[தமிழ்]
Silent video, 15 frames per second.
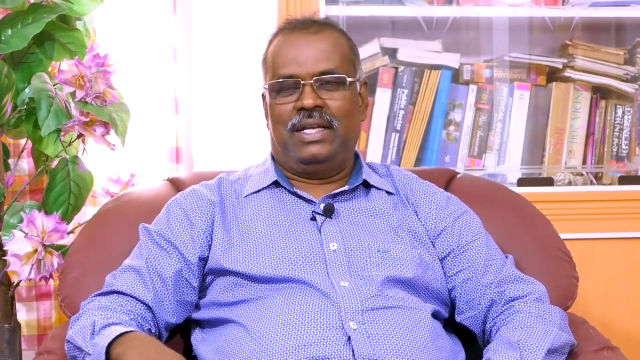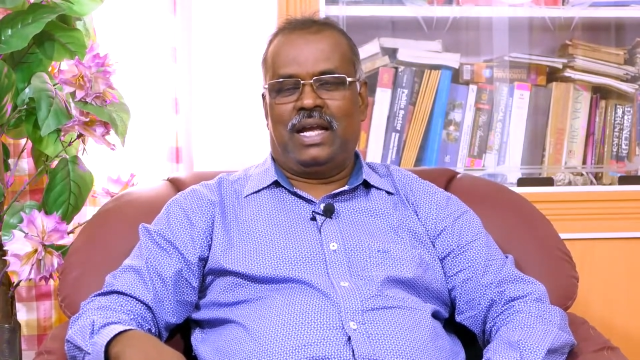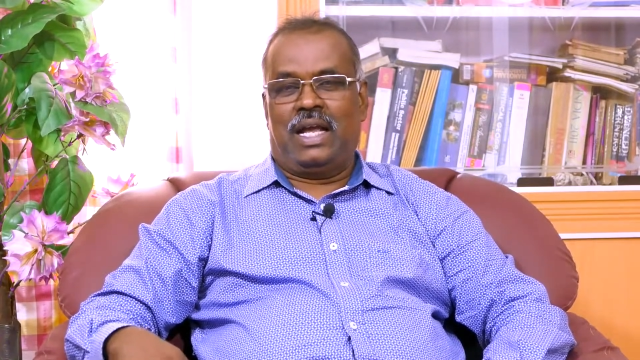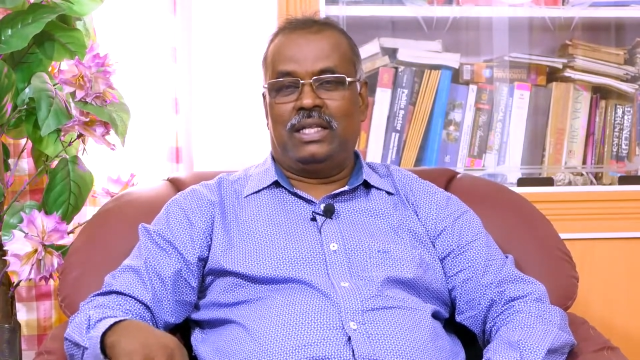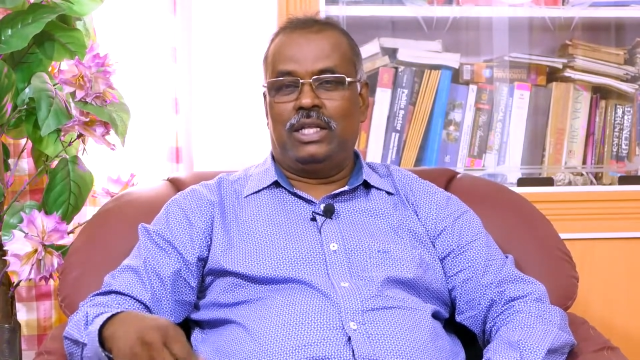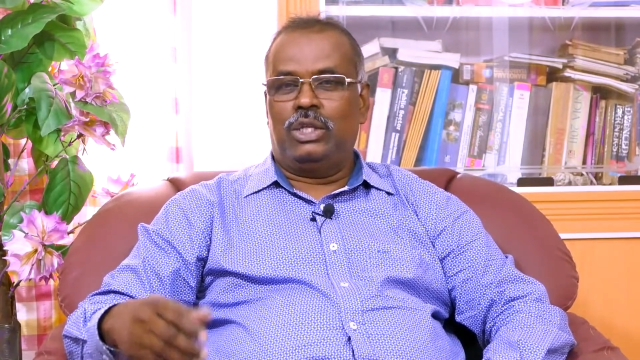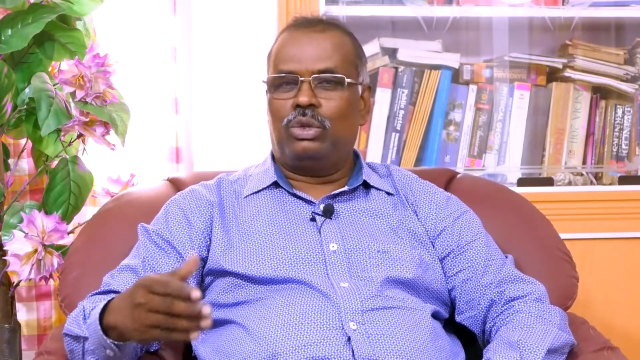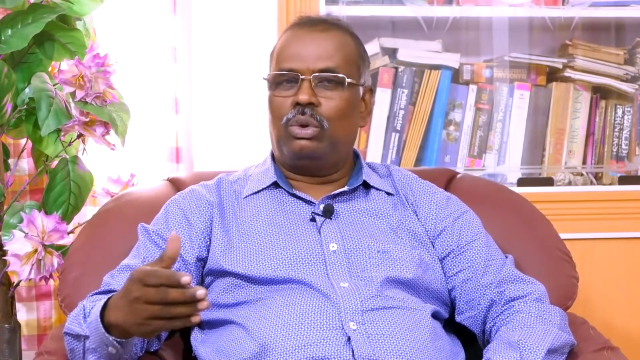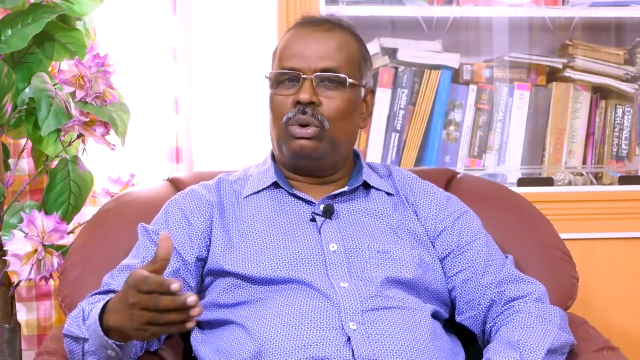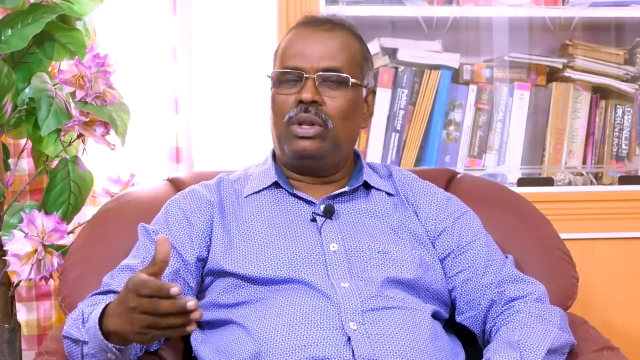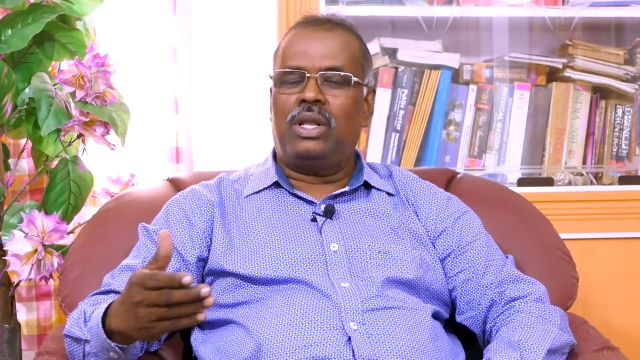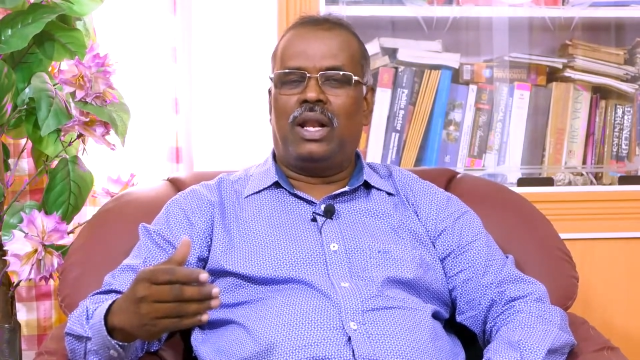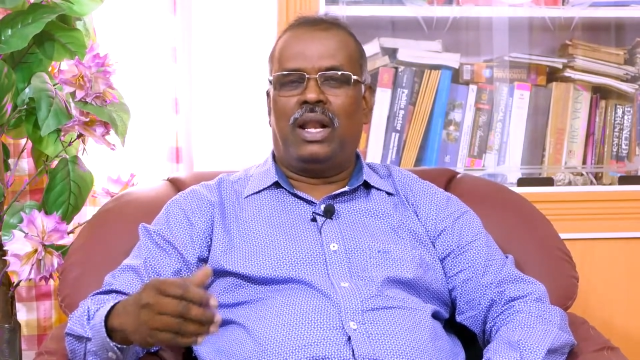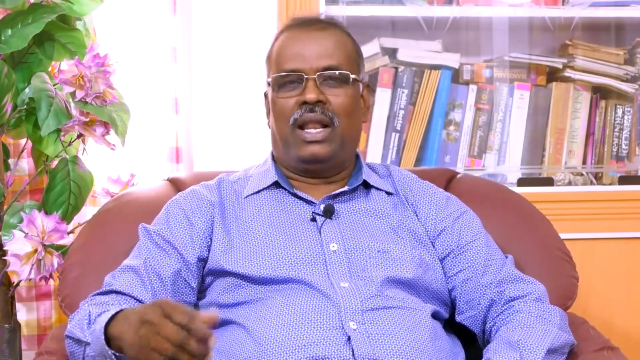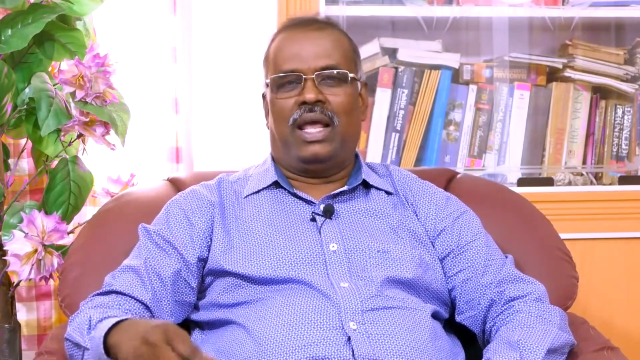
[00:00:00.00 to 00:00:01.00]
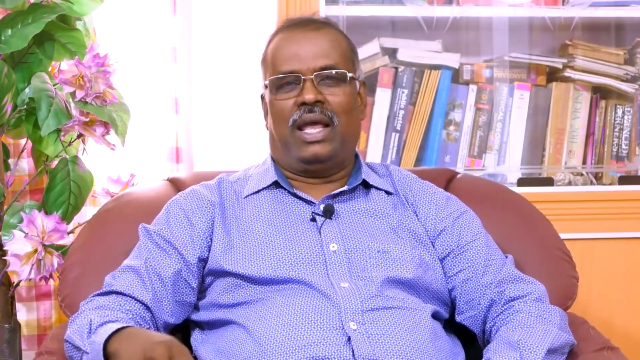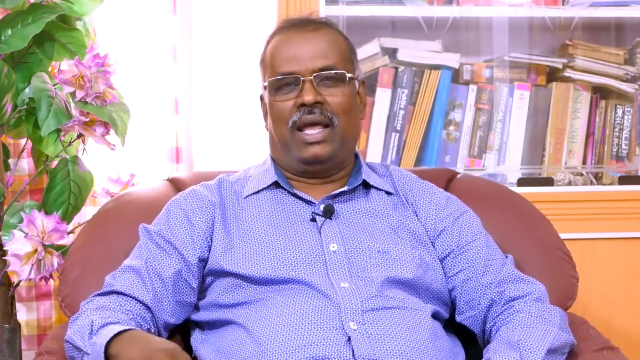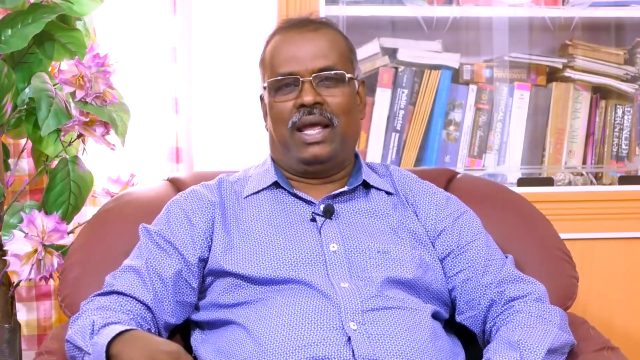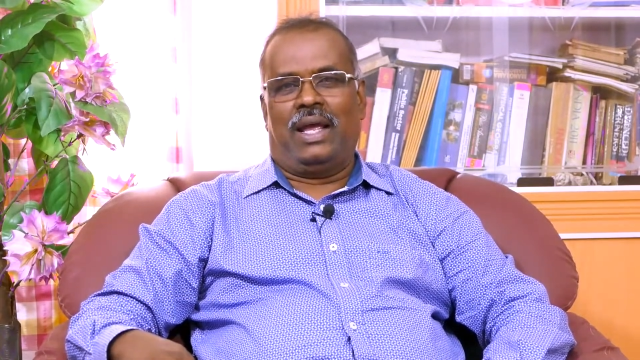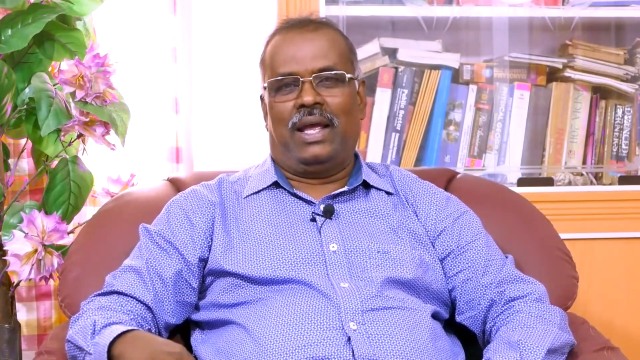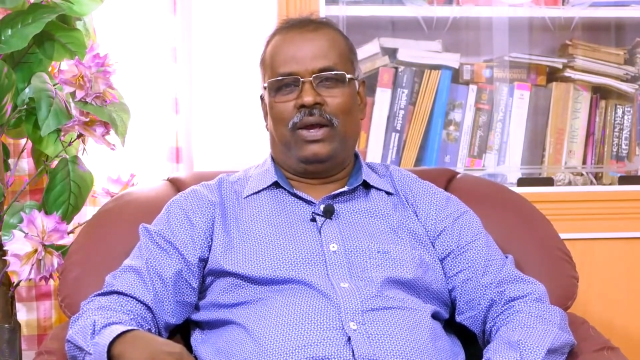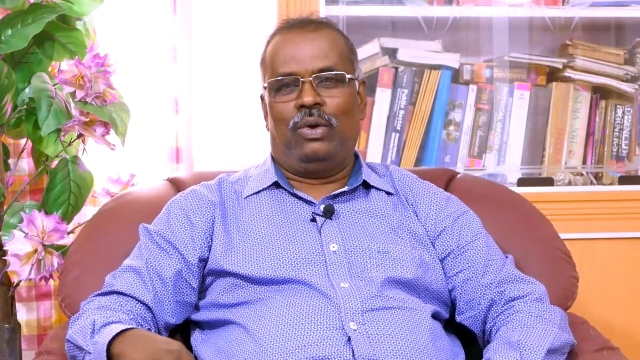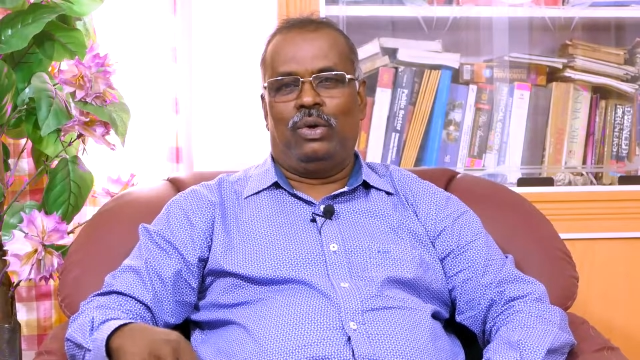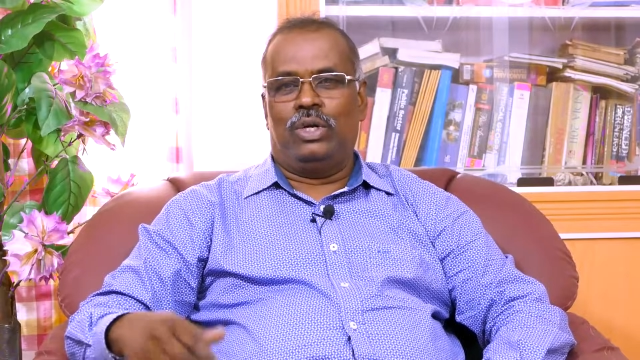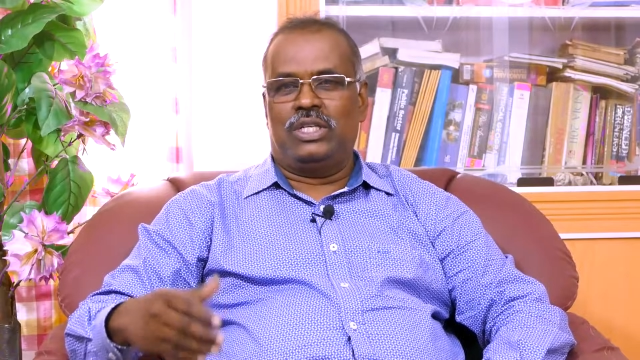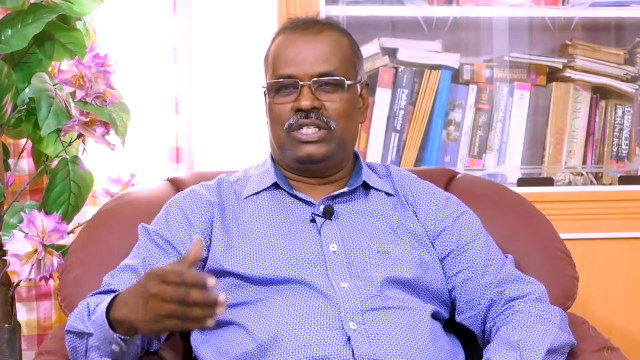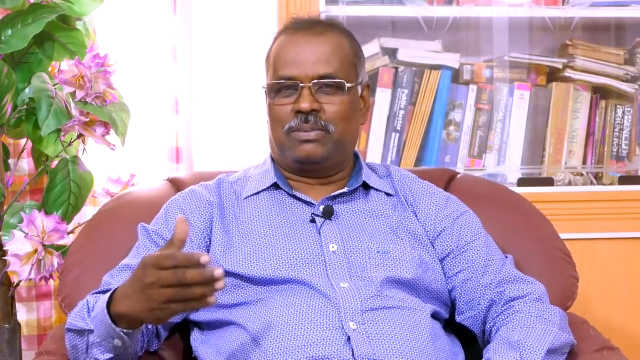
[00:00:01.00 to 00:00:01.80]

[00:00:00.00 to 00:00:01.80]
அந்த தொடுதலில் ஒரு